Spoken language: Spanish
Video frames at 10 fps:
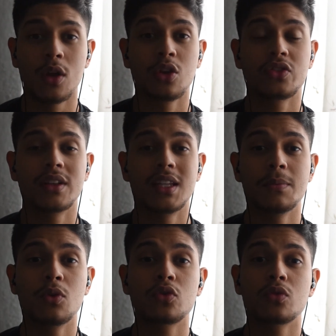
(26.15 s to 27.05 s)
cuando
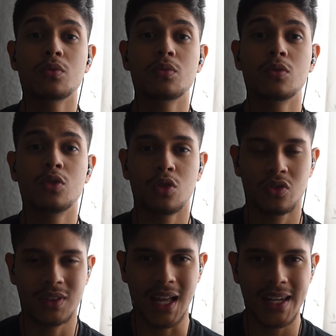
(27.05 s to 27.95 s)
sentimos
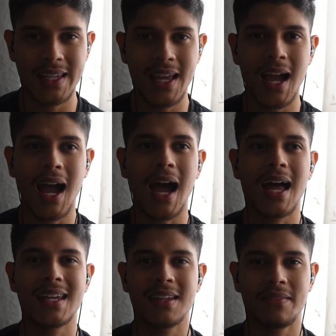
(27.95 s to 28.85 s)
nostalgia
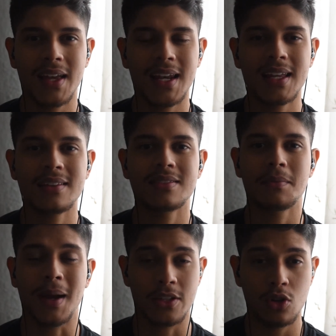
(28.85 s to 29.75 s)
a
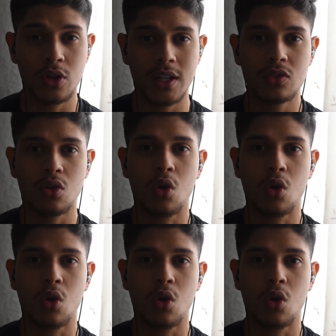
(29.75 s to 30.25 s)
niveles mayores